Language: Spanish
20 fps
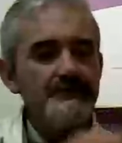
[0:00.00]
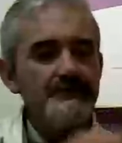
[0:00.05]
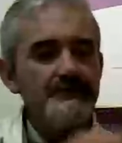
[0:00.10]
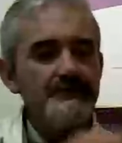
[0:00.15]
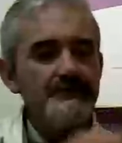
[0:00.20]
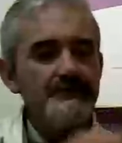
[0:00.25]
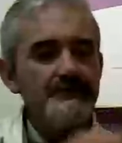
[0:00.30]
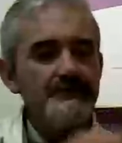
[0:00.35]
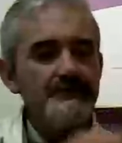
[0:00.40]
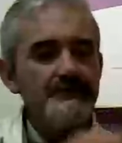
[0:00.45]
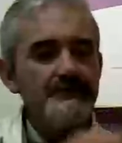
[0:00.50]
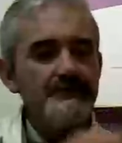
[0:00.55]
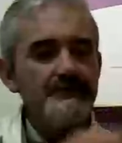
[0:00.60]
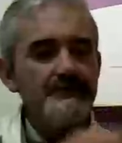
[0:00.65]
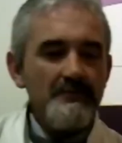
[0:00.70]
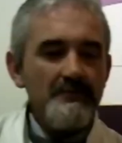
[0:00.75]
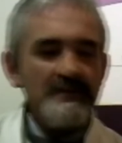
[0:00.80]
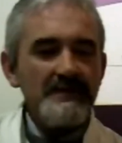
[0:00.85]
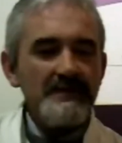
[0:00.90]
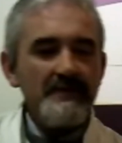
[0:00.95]
Pues que los
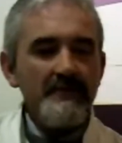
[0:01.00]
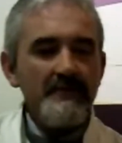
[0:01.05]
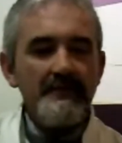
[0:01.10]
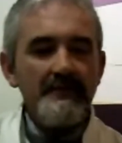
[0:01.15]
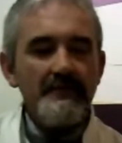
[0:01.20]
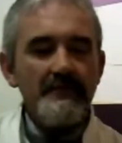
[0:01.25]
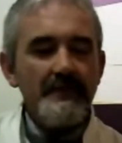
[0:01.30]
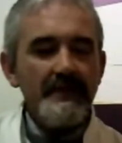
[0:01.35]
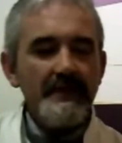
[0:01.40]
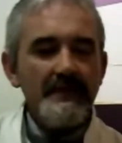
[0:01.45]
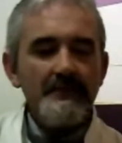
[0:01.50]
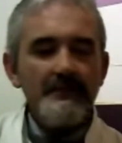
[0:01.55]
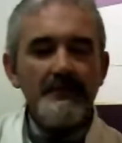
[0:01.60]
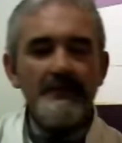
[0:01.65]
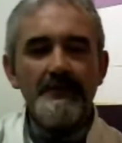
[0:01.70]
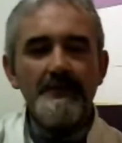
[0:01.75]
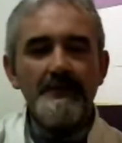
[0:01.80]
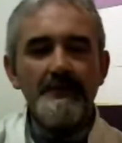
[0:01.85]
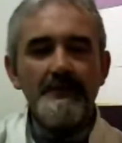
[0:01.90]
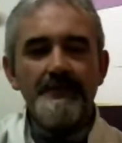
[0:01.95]
papás muchas veces nos
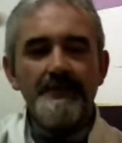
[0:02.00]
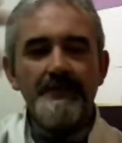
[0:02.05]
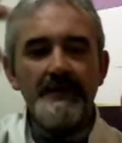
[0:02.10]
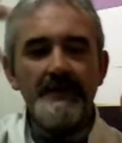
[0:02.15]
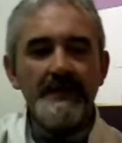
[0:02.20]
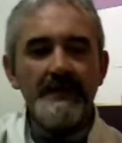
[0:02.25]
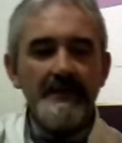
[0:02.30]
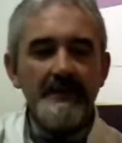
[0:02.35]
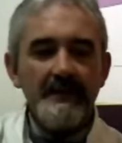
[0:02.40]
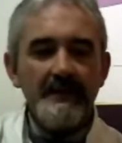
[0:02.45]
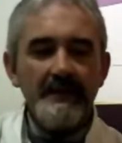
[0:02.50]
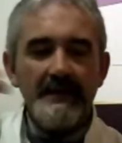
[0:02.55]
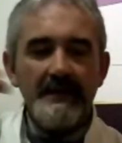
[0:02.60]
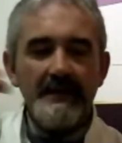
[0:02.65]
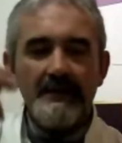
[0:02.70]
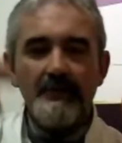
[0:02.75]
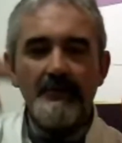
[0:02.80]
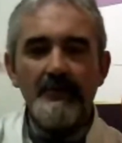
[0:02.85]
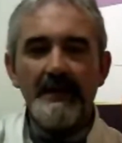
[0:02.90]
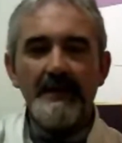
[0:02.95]
quedamos fuera de la
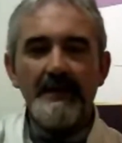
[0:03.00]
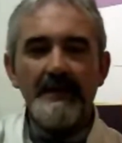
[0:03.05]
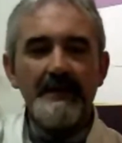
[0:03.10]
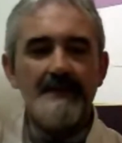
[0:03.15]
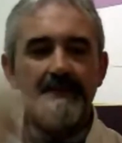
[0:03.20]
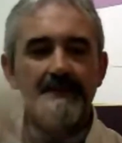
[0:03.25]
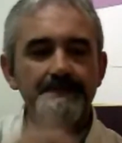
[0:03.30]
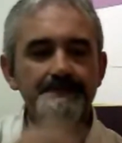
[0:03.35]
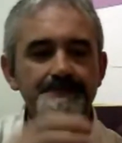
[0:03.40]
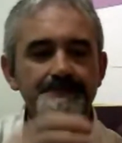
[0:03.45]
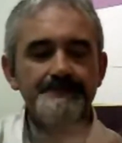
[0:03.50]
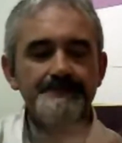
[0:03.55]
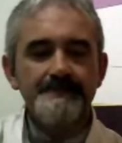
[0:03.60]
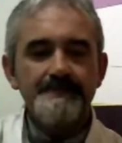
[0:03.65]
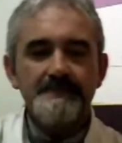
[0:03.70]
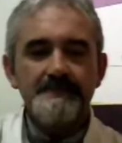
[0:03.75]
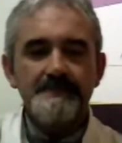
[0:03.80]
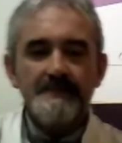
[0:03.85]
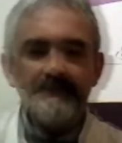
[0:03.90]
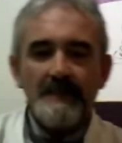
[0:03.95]
jugada,
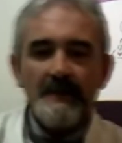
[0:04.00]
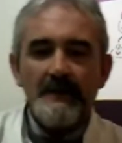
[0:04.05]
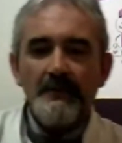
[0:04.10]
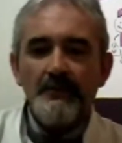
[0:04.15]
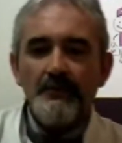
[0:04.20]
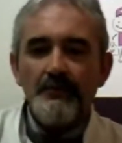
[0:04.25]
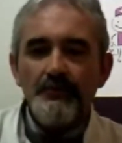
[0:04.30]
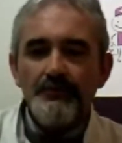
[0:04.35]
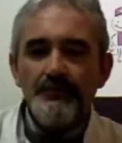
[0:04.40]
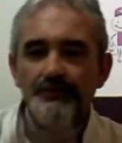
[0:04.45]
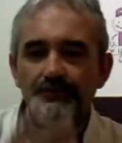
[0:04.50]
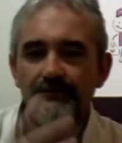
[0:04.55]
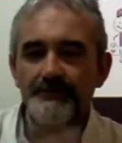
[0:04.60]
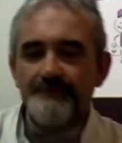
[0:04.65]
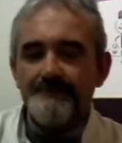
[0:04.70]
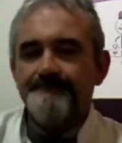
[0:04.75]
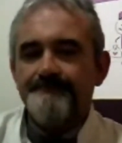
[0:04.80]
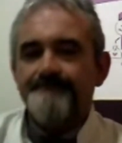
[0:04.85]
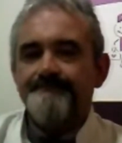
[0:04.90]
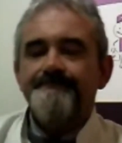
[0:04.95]
incluso,
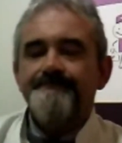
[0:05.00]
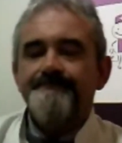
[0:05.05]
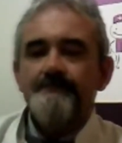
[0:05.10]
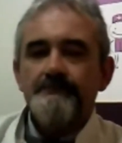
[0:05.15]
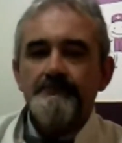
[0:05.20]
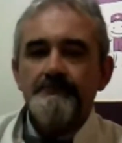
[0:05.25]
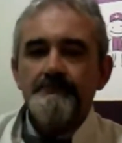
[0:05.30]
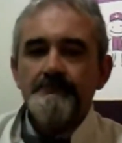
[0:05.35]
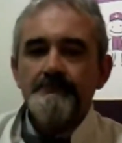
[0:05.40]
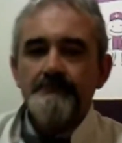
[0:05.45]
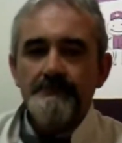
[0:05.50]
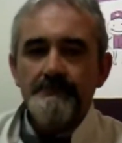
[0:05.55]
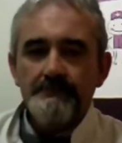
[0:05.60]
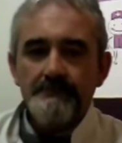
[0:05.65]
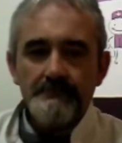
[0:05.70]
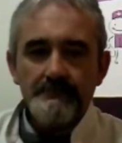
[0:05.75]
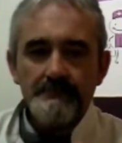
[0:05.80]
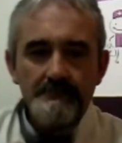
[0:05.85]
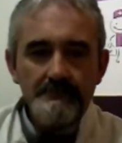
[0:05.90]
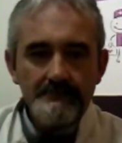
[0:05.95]

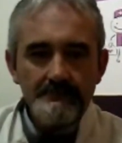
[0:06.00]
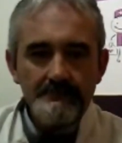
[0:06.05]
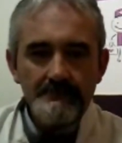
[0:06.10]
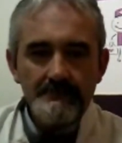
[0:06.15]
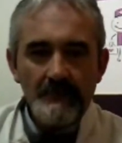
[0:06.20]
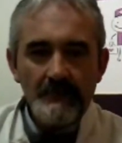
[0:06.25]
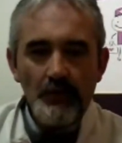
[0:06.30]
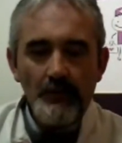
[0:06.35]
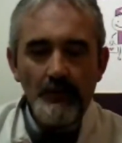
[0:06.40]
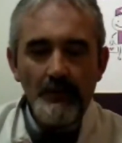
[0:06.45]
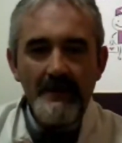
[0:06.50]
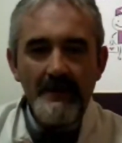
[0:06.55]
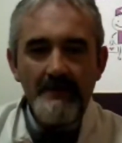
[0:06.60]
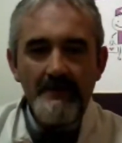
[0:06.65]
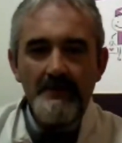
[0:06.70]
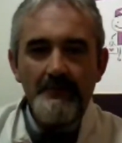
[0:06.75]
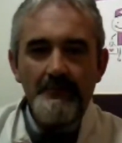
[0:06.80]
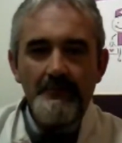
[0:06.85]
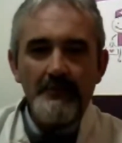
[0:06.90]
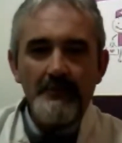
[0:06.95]
lo voy a decir por
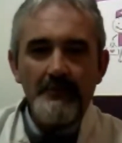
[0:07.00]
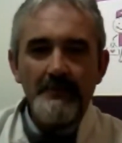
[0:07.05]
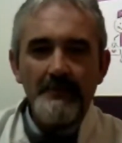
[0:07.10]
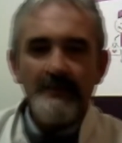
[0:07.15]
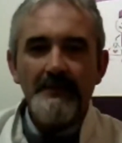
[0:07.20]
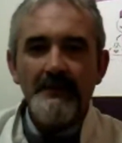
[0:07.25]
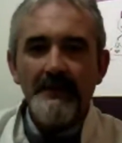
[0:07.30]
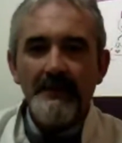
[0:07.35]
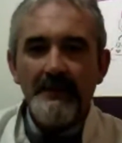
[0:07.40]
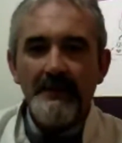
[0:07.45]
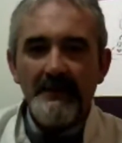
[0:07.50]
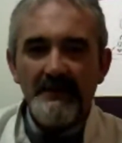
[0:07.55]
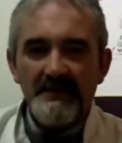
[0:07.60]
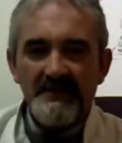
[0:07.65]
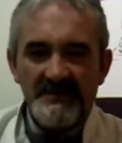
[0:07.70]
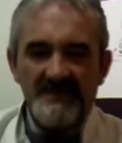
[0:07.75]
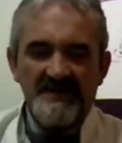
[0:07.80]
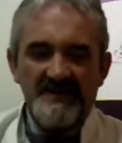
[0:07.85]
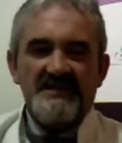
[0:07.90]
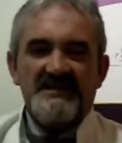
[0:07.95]
mí,
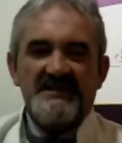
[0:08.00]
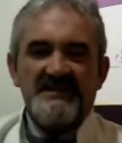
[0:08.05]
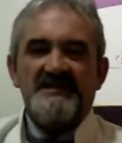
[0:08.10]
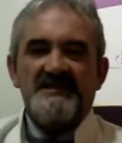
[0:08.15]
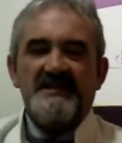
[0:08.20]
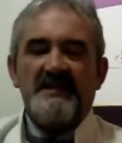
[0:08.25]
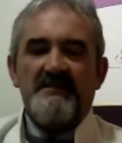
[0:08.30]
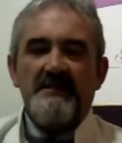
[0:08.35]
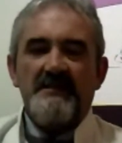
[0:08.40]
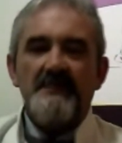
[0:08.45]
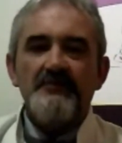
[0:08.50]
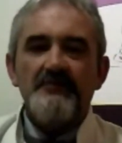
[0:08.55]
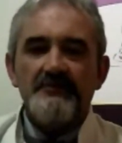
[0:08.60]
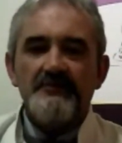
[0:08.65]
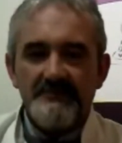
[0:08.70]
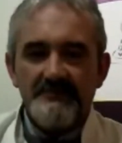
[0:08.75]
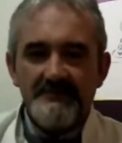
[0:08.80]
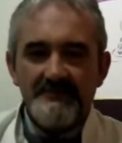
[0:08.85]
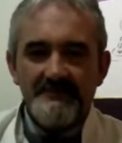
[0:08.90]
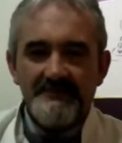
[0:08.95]
sientes hasta celos
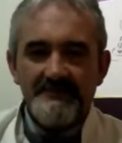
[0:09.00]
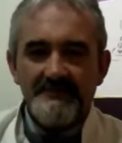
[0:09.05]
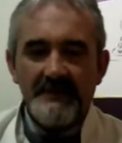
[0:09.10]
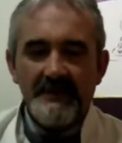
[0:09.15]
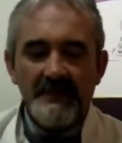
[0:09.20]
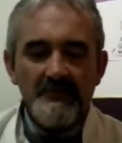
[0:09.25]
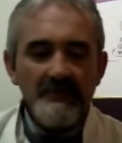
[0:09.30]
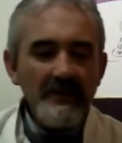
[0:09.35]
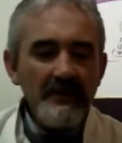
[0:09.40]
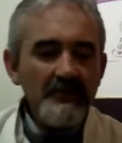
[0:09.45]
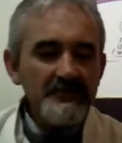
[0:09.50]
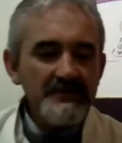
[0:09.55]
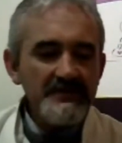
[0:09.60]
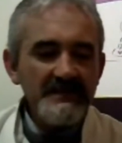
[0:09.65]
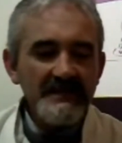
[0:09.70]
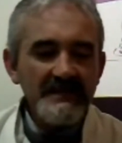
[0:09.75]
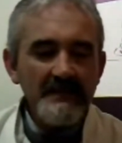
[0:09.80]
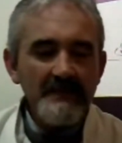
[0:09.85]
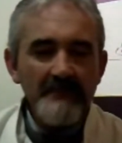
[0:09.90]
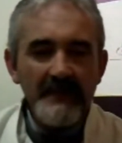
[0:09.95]
de que una cosita tan
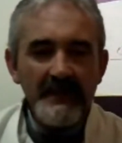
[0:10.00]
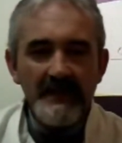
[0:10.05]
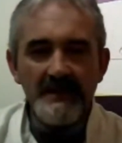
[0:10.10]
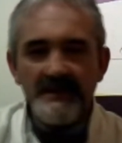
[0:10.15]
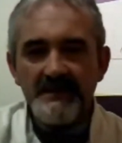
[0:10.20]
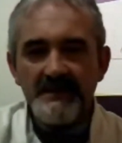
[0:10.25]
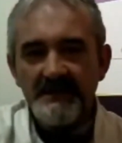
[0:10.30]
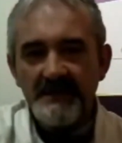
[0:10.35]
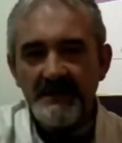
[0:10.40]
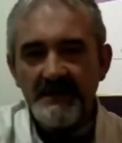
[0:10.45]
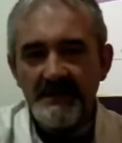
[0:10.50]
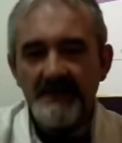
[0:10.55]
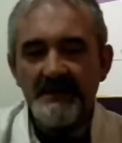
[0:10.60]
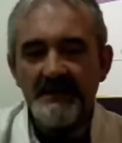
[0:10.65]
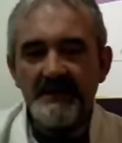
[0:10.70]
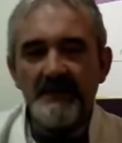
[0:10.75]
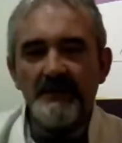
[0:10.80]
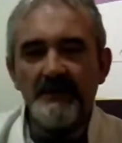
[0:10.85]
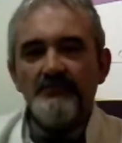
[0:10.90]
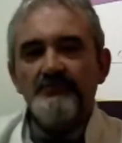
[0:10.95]
pequeña te haya
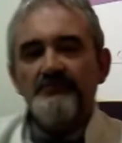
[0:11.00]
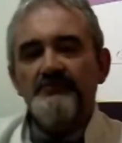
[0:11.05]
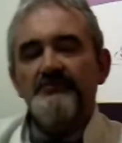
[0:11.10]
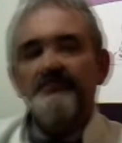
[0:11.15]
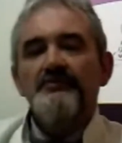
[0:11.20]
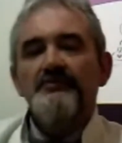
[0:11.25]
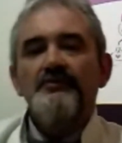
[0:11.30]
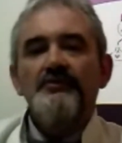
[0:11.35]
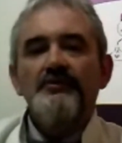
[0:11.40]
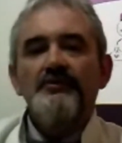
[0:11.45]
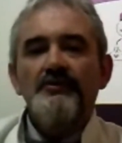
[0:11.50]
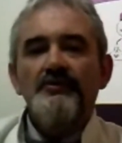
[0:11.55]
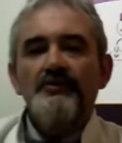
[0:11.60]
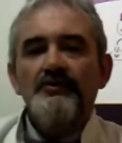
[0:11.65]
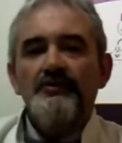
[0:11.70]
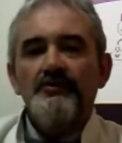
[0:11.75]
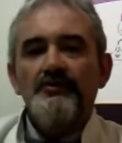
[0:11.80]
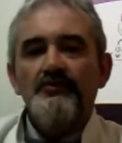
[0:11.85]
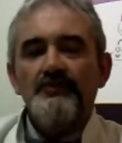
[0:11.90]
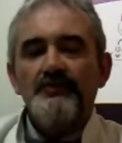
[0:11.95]
quitado
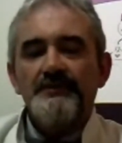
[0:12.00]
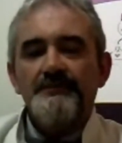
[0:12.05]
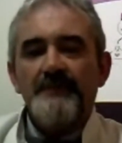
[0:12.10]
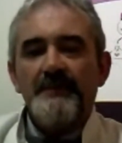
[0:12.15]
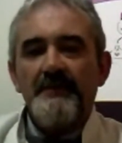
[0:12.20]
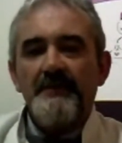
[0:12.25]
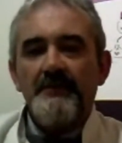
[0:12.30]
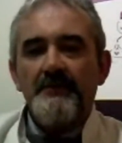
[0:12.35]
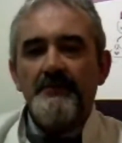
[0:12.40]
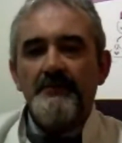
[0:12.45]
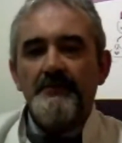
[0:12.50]
tu espacio.